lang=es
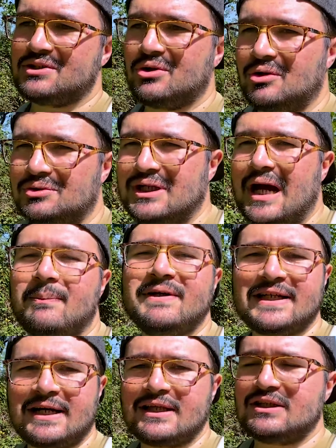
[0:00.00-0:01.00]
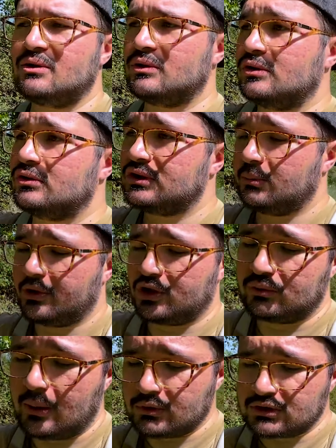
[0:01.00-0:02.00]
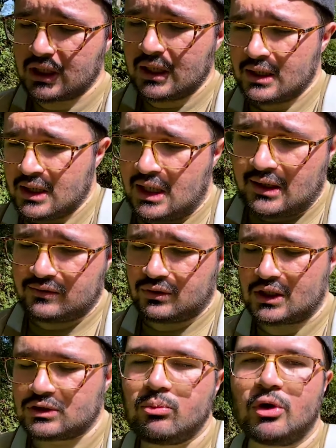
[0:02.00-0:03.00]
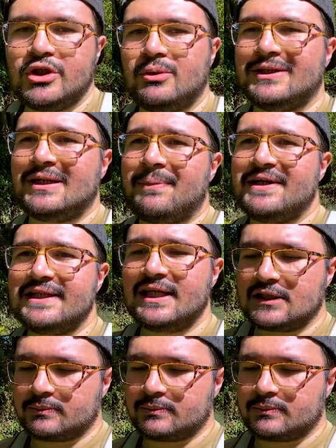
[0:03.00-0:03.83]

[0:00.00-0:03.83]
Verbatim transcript: solos. A pesar de eso, nosotros siempre nos vamos a zonas un poquito más apartadas,